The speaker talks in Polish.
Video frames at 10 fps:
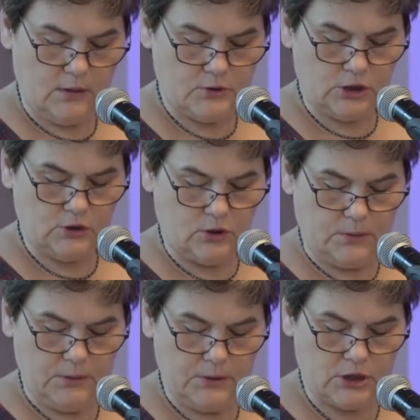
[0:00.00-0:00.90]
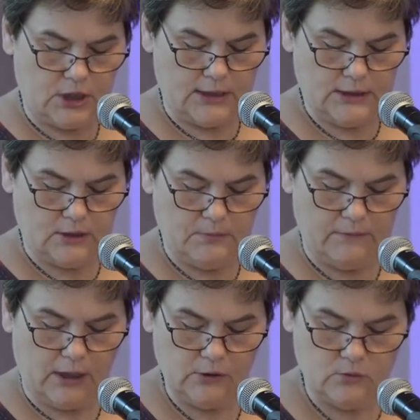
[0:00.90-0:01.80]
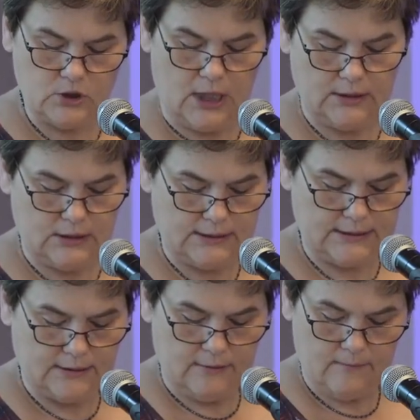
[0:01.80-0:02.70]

przed którymi mieszkańcy odmawiali różaniec.